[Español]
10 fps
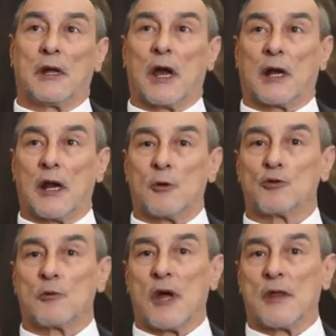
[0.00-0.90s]
La
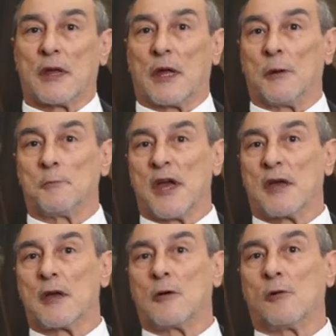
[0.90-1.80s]
cláusula de que
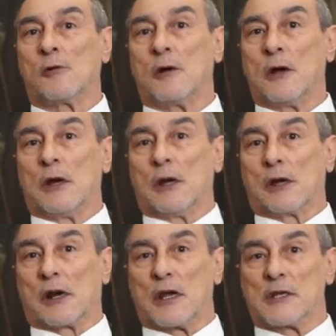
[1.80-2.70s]
México
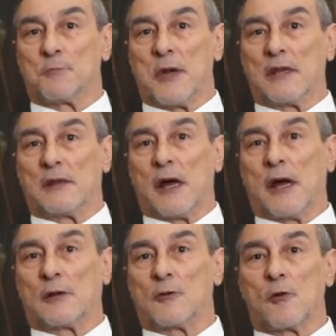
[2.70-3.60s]

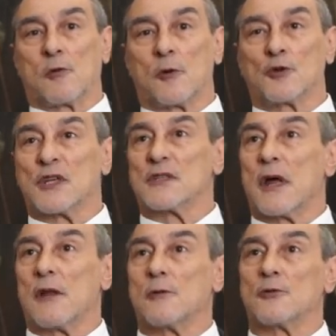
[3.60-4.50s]
respeta a todos los
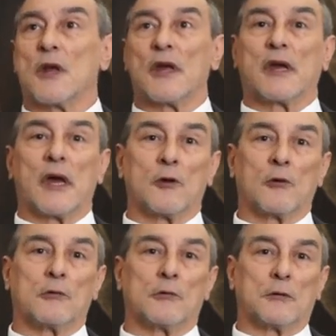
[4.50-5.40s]
estados y que
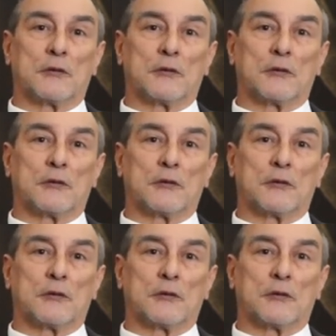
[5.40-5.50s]
no,